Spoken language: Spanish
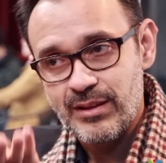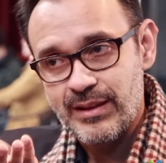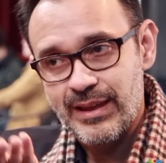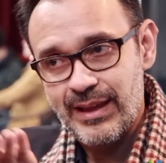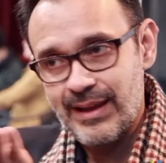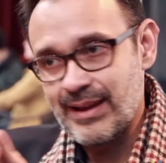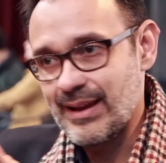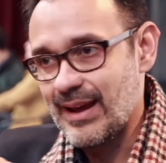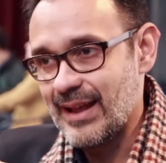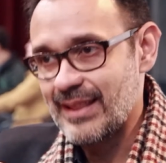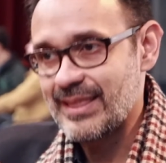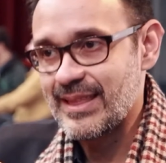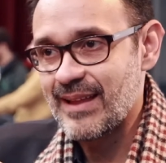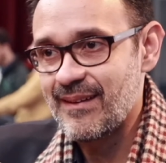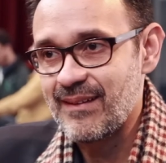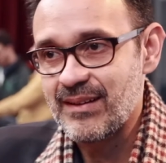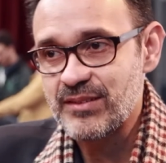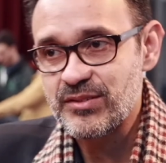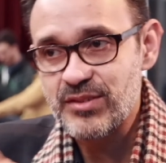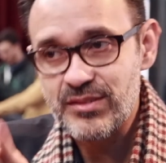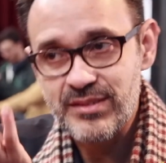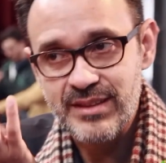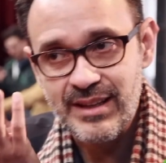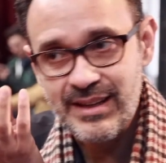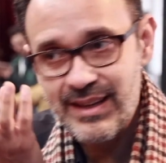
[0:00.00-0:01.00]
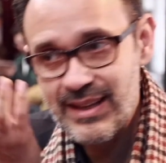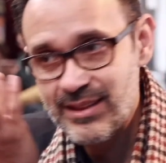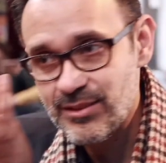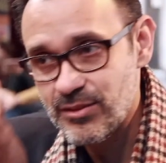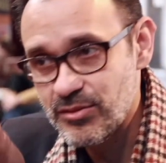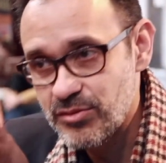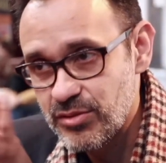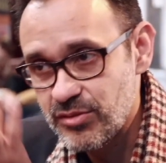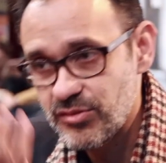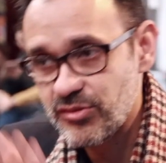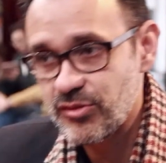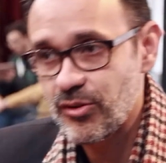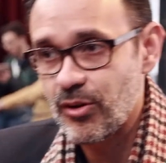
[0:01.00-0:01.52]
que andaban
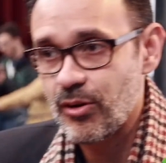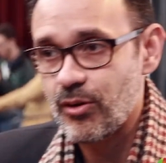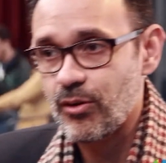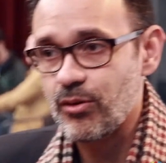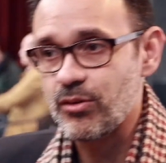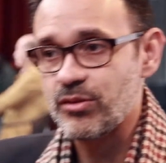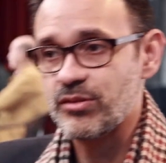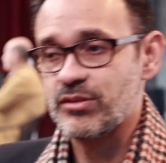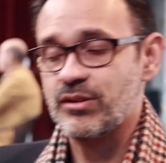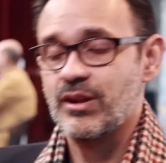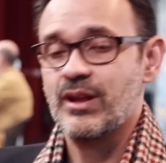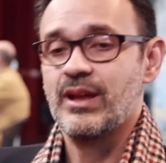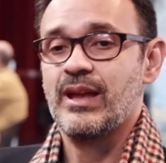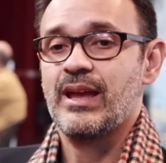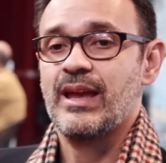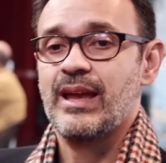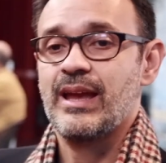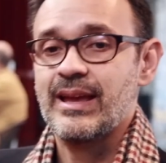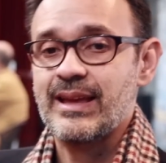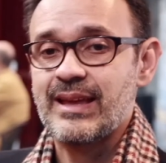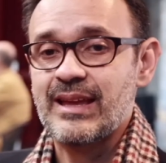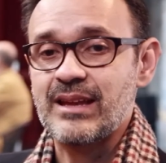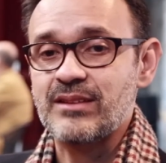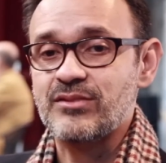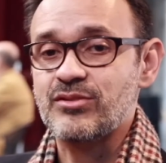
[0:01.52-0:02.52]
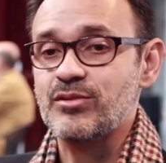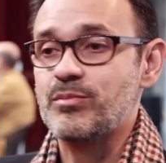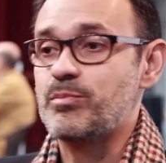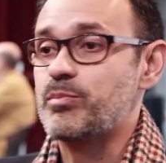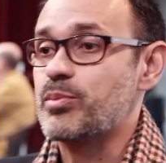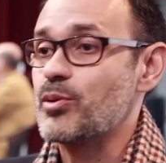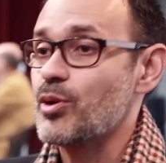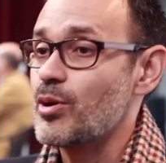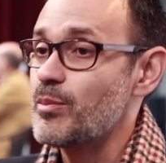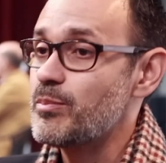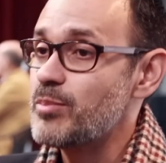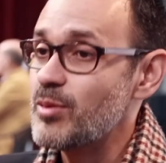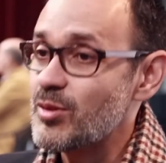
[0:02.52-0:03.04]
sosteniendo sus ojos, que su
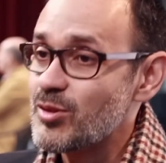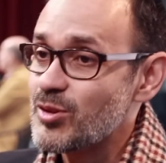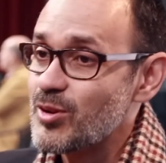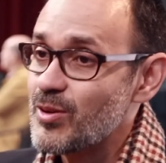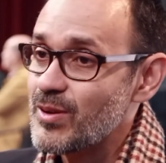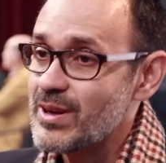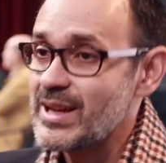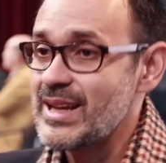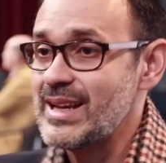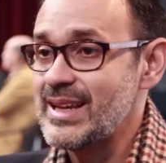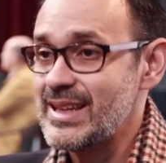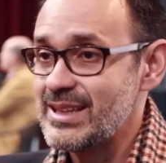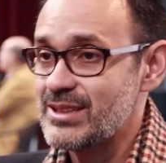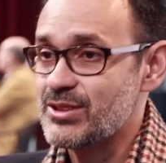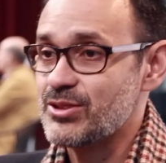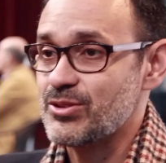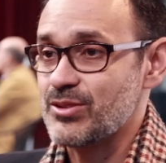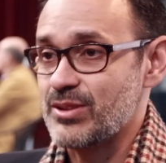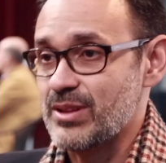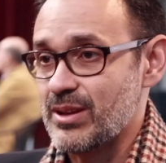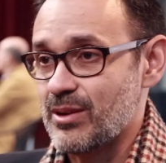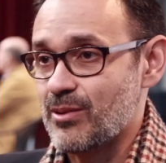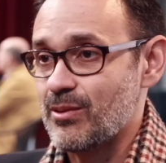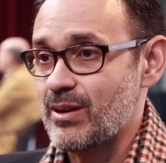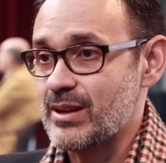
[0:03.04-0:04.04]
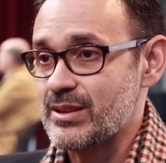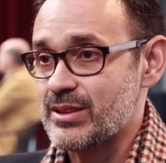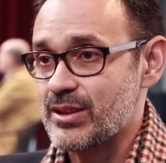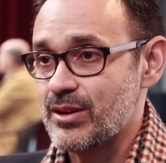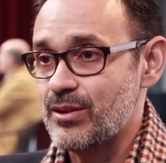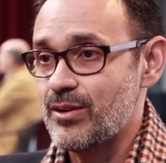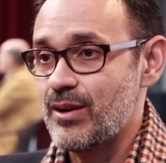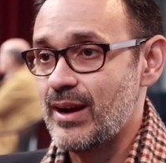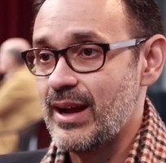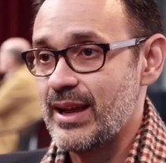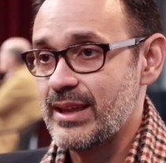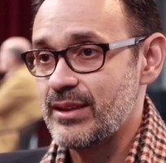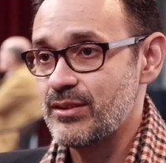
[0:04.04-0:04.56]
propio sobrinito de
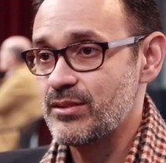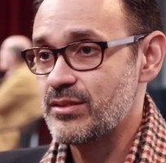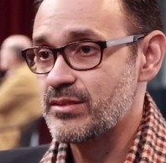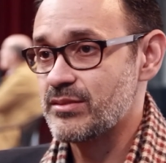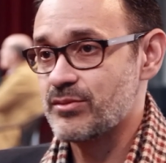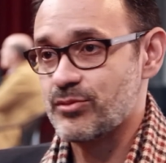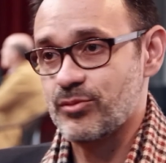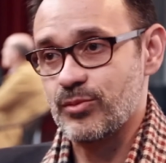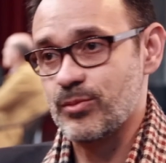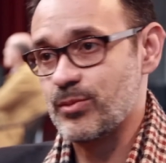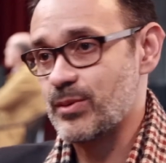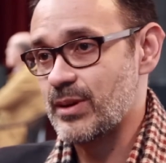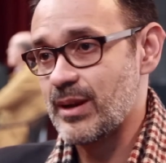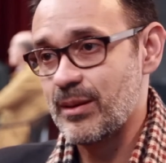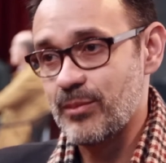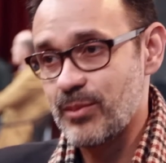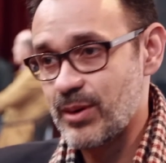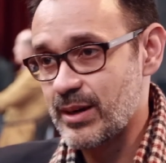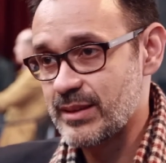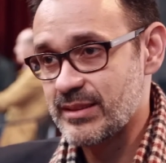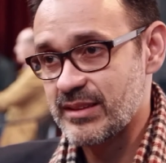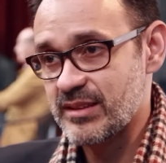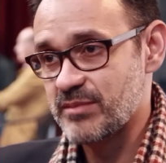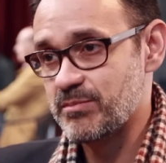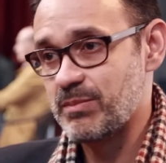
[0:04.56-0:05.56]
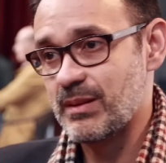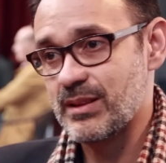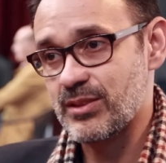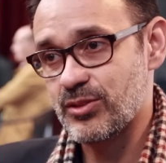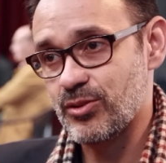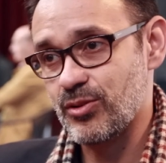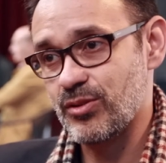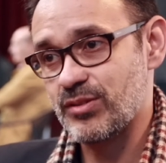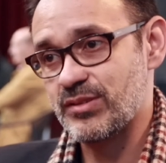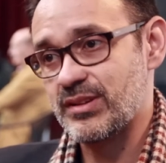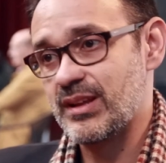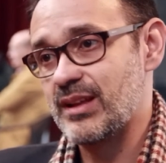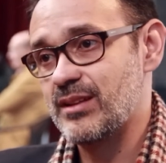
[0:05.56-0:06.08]
cuatro años tuvo una muerte
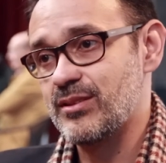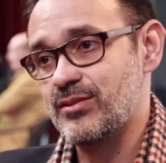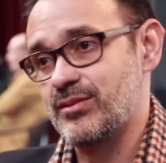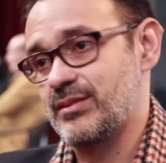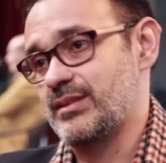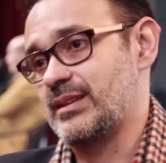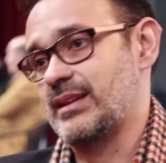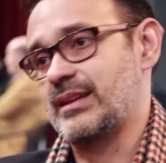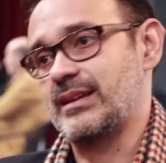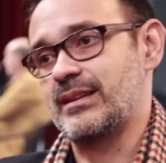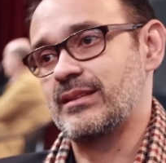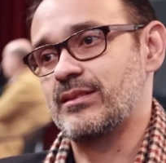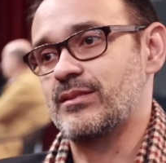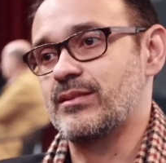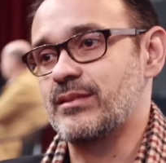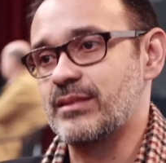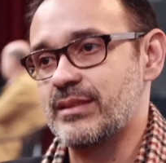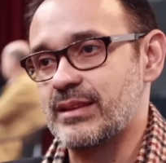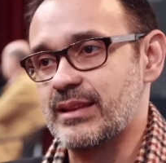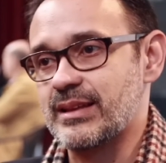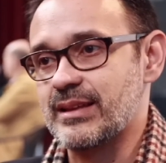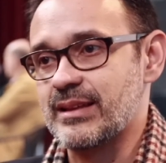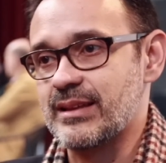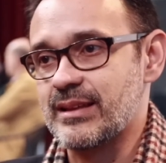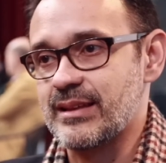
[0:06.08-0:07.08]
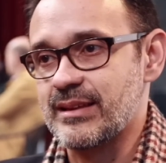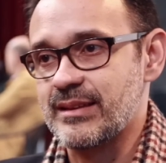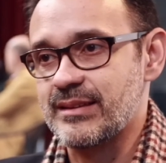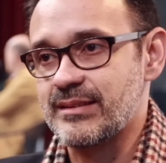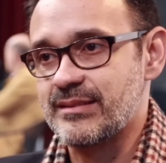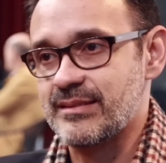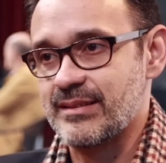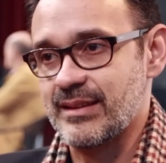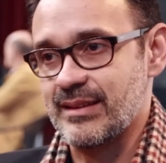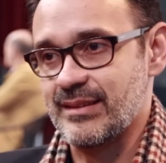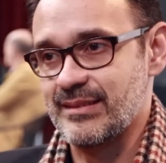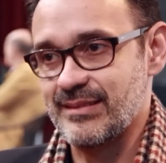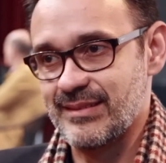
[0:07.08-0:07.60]
espantosa donde, donde
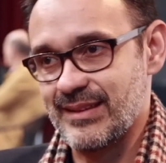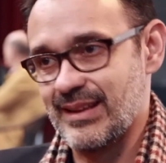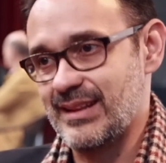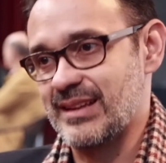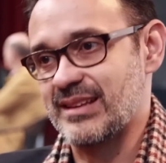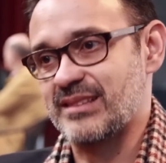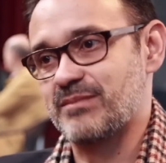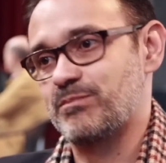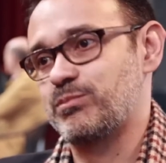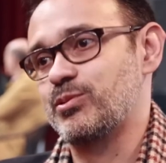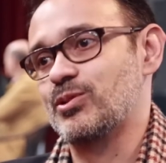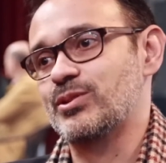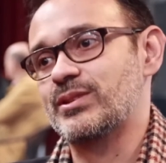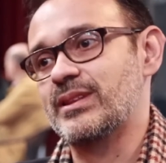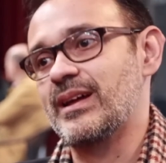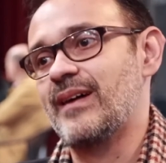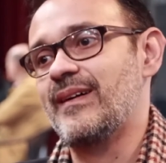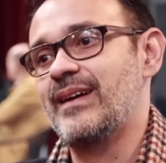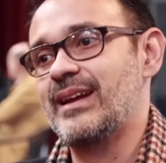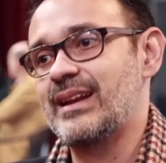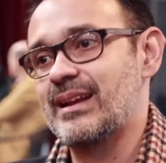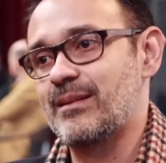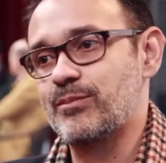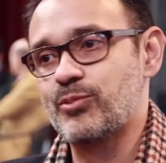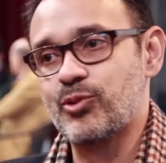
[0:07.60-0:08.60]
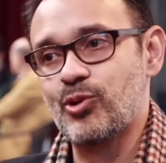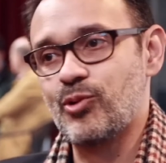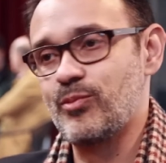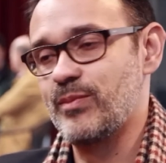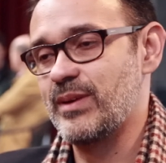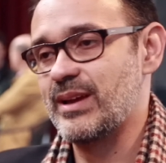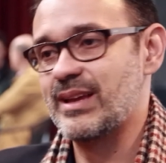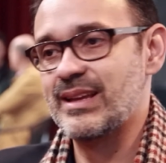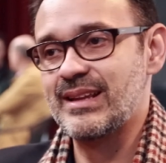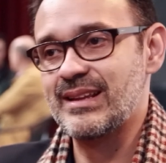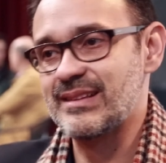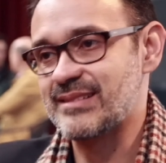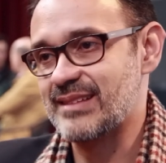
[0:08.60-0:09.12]
se, le explotaba el
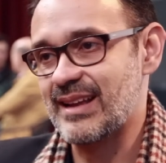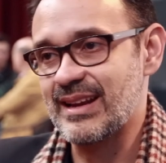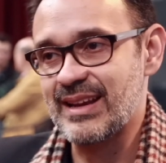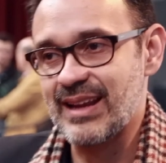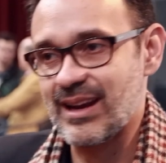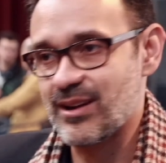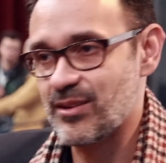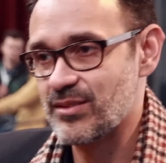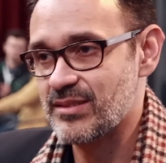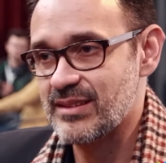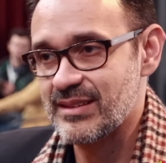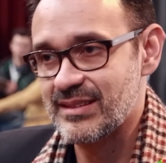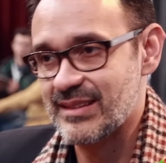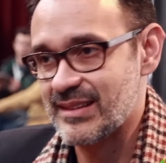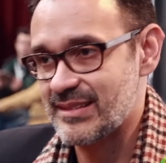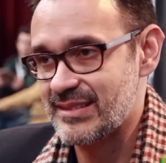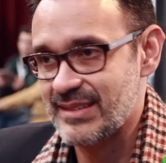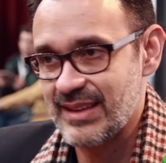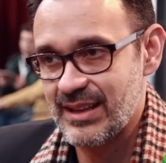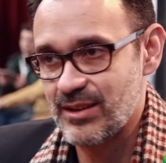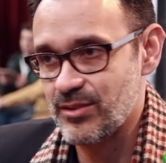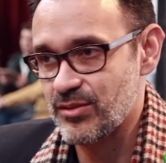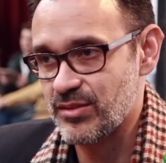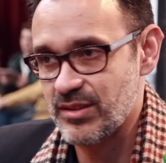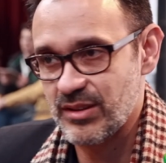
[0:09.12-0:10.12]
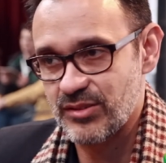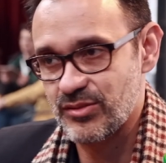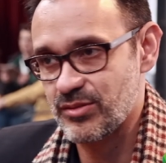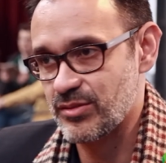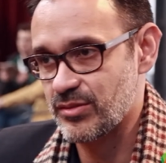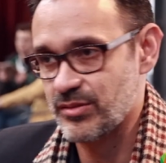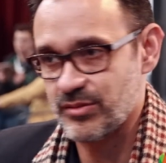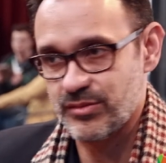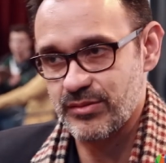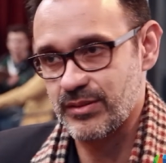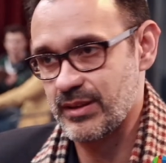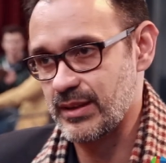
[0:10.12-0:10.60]
abdomen y salían los intestinos hechos.